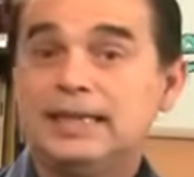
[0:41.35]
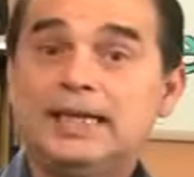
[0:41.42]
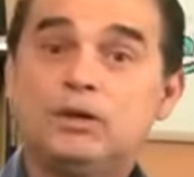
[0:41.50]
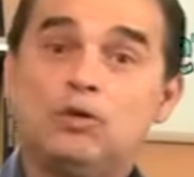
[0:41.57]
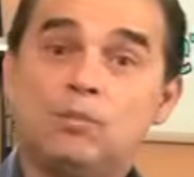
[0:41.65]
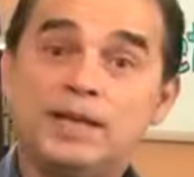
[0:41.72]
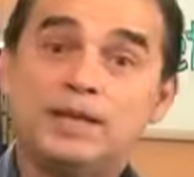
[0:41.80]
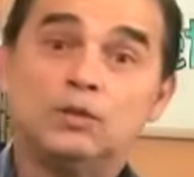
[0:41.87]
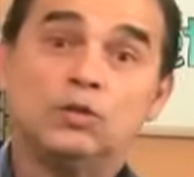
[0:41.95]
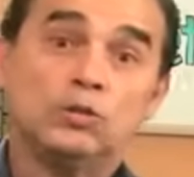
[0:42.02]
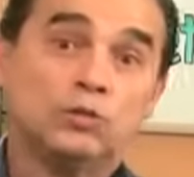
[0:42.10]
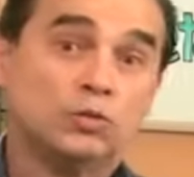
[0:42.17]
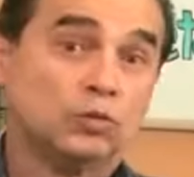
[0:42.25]
y
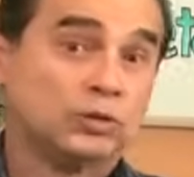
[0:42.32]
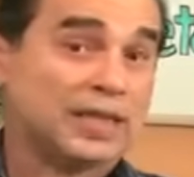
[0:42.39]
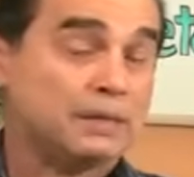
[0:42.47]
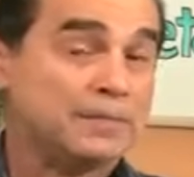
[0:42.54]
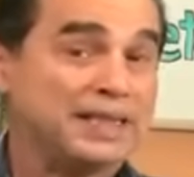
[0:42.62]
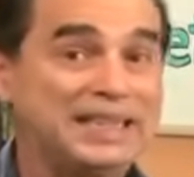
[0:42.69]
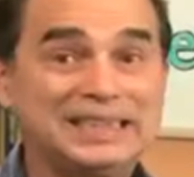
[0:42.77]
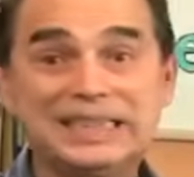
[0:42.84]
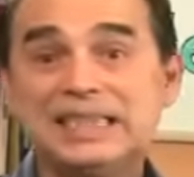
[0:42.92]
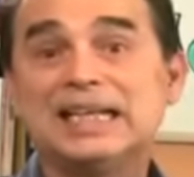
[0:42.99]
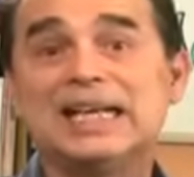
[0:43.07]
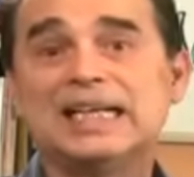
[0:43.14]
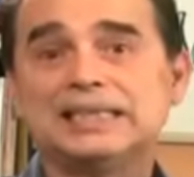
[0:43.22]
comiendo totalmente
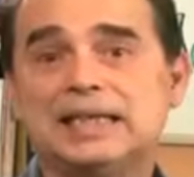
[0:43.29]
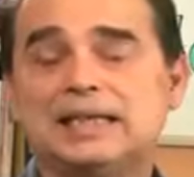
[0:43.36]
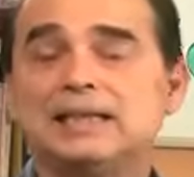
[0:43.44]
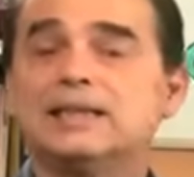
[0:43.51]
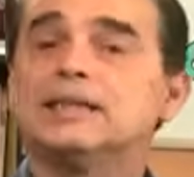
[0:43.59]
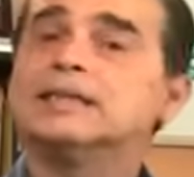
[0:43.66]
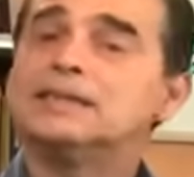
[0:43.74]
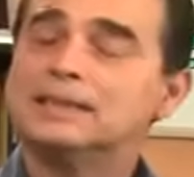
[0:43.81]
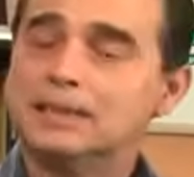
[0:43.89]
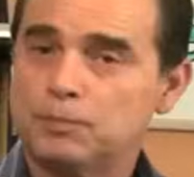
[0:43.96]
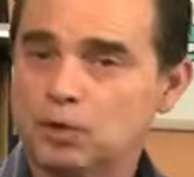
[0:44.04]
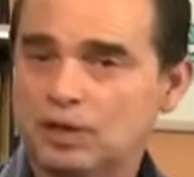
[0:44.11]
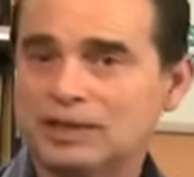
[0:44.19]
sin grasa,
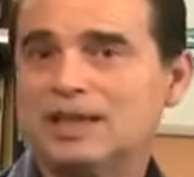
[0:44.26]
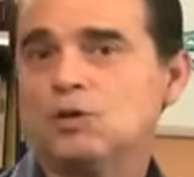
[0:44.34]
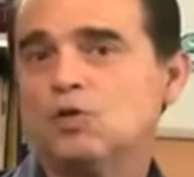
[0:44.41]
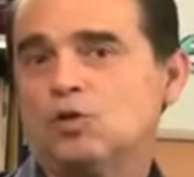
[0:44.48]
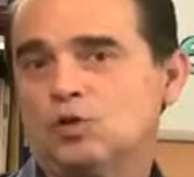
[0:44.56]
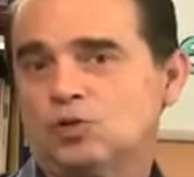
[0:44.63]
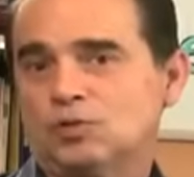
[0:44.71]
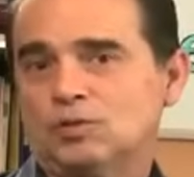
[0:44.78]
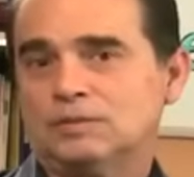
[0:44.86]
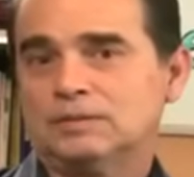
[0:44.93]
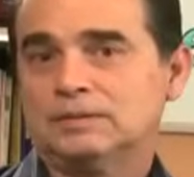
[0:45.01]
se ponen tan gordos.